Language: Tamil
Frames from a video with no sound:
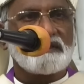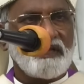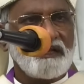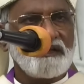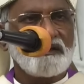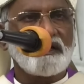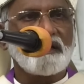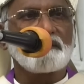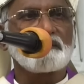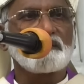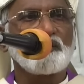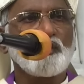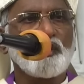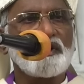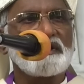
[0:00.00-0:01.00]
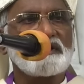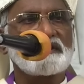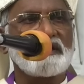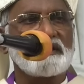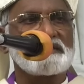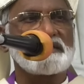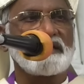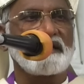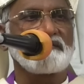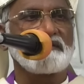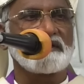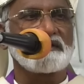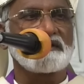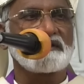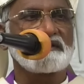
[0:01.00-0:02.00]
தன்னிடம் ஒருத்தல்
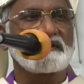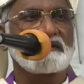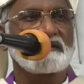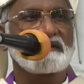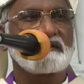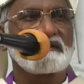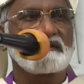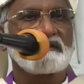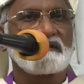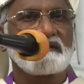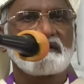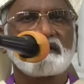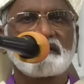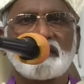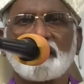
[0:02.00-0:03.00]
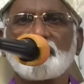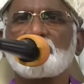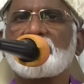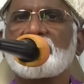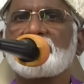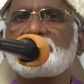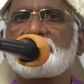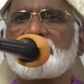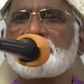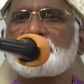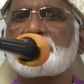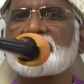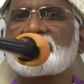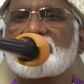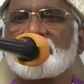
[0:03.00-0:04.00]
செய்வது தன்னுடைய
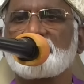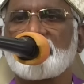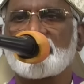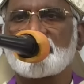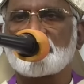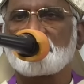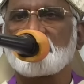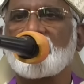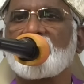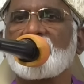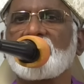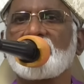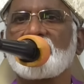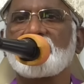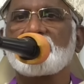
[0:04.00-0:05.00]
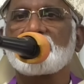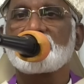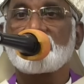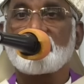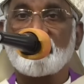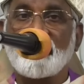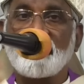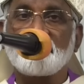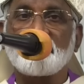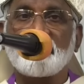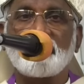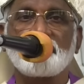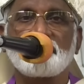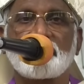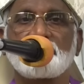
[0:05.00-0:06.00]
விருப்பத்தை மட்டுமல்ல
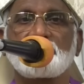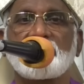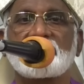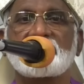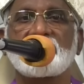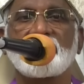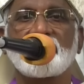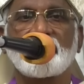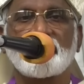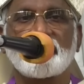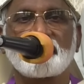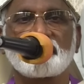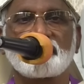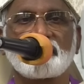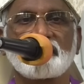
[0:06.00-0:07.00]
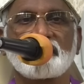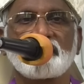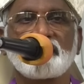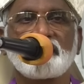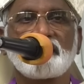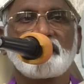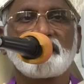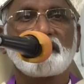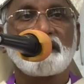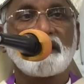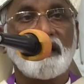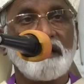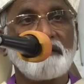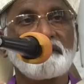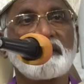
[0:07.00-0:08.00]
இறைவனின் விருப்பத்தை அறிந்து
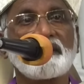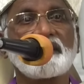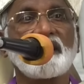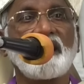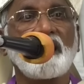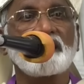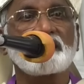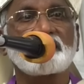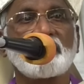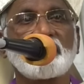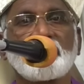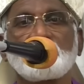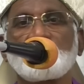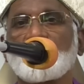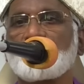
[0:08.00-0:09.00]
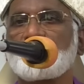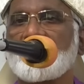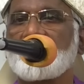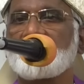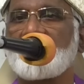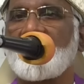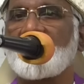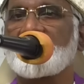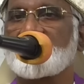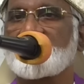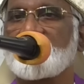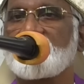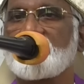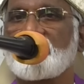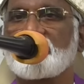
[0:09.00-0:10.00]
இறைவனுக்காக தன்னை முழுமையுமாக
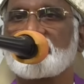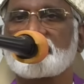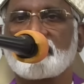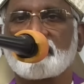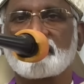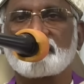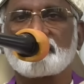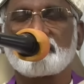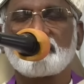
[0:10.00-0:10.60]
கையளித்தல்